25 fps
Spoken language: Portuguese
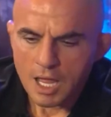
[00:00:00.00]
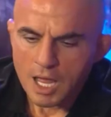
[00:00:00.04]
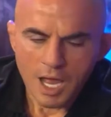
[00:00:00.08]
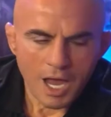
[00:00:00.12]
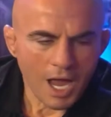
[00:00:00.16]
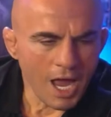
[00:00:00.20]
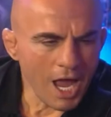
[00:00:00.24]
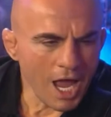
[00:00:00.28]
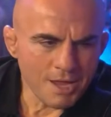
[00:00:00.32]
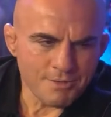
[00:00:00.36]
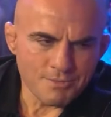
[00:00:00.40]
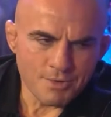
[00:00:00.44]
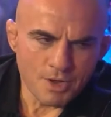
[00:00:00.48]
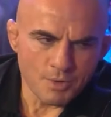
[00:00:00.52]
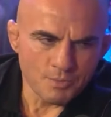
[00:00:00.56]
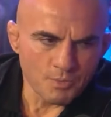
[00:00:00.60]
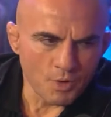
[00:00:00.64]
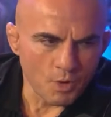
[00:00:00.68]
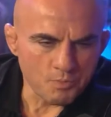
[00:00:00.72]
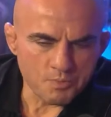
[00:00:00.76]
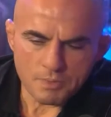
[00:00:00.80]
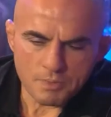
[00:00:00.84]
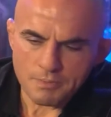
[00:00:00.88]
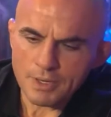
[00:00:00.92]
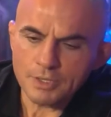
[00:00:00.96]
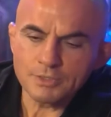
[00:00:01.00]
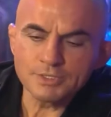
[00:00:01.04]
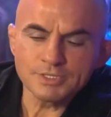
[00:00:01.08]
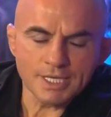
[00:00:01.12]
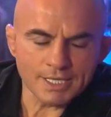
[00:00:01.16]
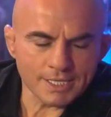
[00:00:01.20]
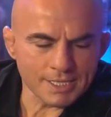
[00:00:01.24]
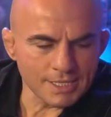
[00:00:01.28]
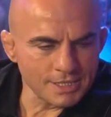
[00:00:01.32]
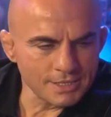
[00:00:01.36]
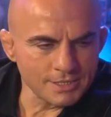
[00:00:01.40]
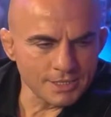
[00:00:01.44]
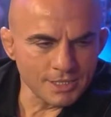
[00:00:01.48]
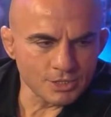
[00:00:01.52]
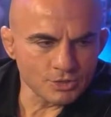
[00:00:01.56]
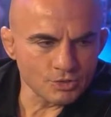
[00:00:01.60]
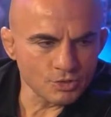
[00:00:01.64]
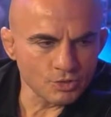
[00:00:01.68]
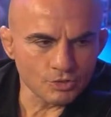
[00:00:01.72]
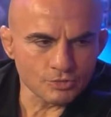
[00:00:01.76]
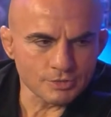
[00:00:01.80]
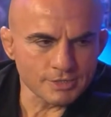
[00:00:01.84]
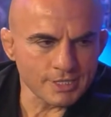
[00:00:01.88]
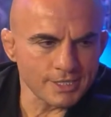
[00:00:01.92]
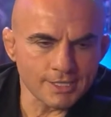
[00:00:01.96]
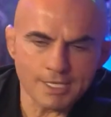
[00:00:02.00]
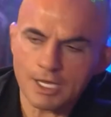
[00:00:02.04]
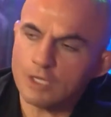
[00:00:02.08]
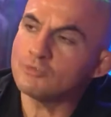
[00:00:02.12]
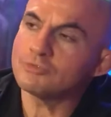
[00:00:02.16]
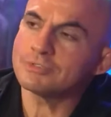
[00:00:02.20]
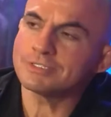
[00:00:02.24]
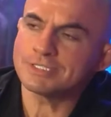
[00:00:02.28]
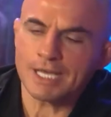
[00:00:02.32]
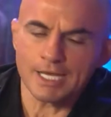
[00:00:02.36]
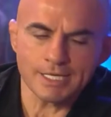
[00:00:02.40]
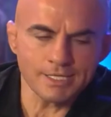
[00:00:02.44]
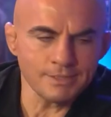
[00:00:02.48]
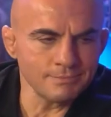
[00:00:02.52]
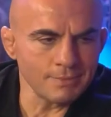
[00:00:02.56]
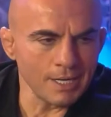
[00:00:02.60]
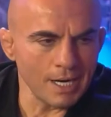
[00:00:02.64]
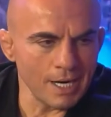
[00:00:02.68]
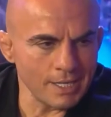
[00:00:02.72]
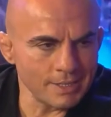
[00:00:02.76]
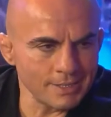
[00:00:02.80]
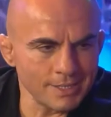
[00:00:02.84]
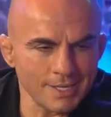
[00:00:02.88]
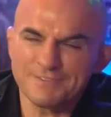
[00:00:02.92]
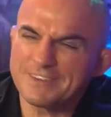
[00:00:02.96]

Aí, meu irmão, o primeiro dia que ele deixou eu treinar, eu não saí mais, né?